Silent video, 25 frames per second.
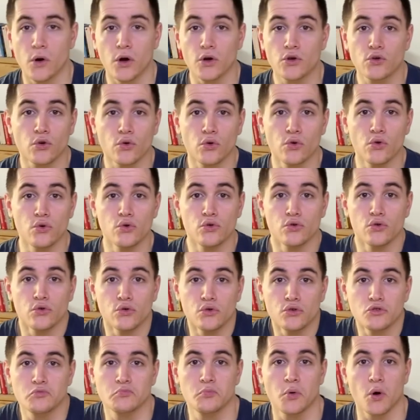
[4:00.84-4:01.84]
que le
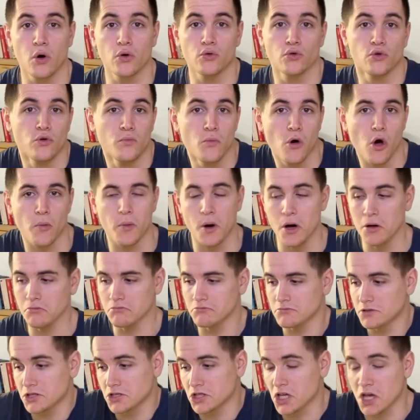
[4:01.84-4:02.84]
sport ne meurt pas,
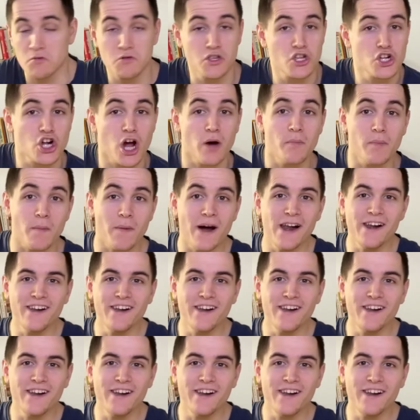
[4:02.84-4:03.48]
ça serait déjà pas mal.